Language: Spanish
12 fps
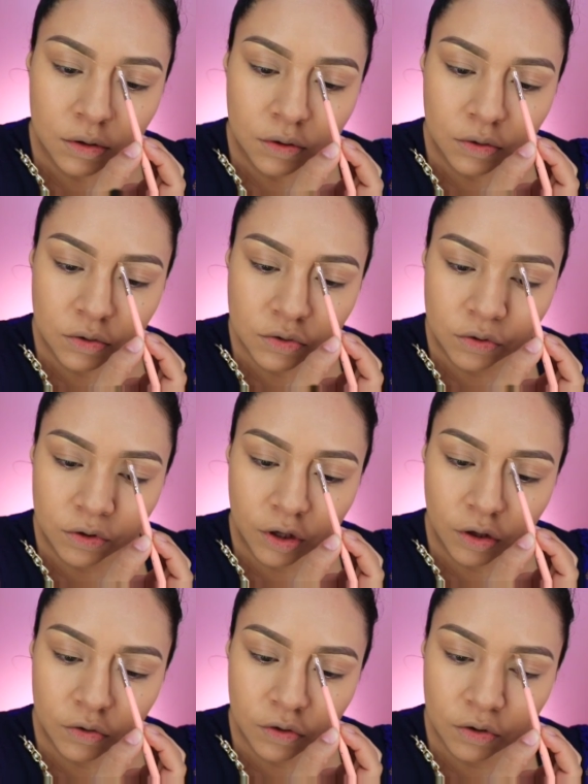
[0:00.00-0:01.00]
De unos
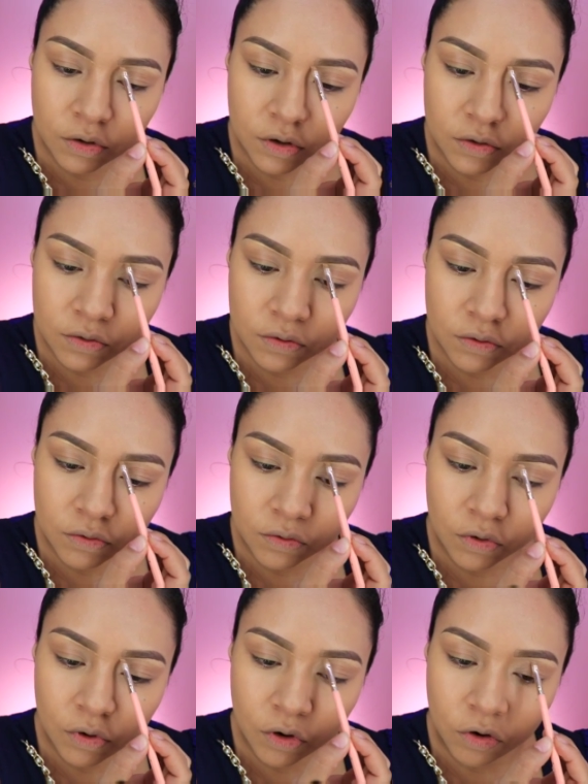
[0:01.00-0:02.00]
zorrillos, creo que son,
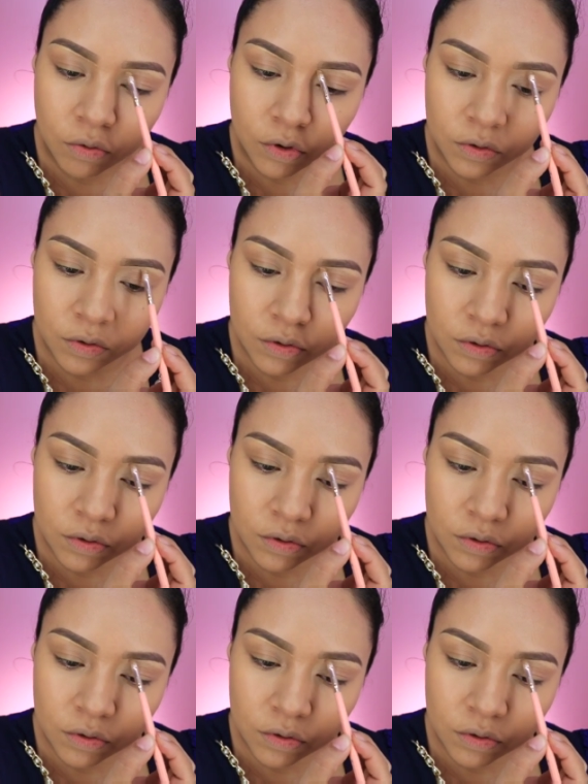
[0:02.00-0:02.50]
unos lobos.